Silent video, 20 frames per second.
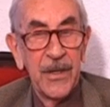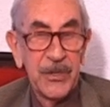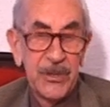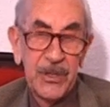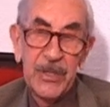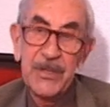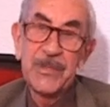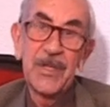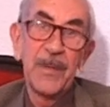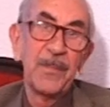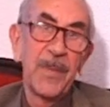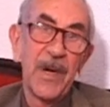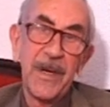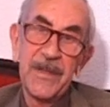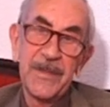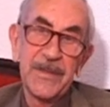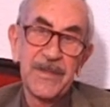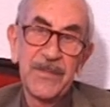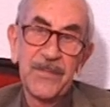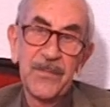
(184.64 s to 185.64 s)
Życzę
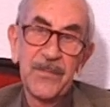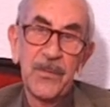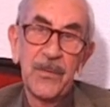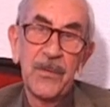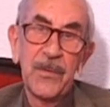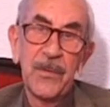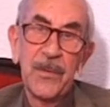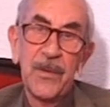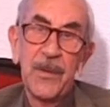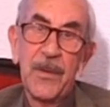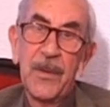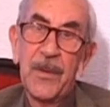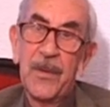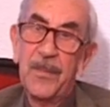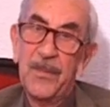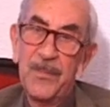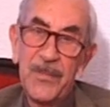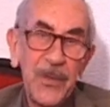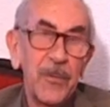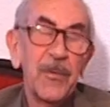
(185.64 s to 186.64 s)
Państwu
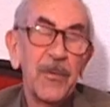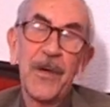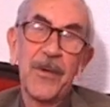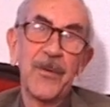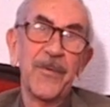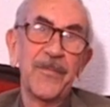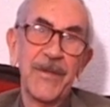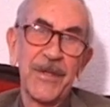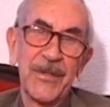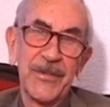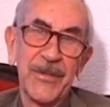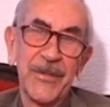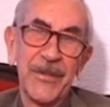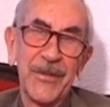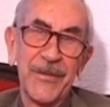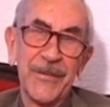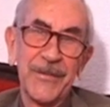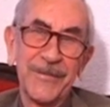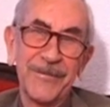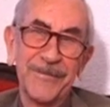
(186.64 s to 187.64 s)
miłego
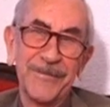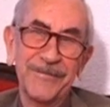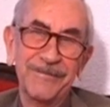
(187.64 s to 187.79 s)
wieczoru.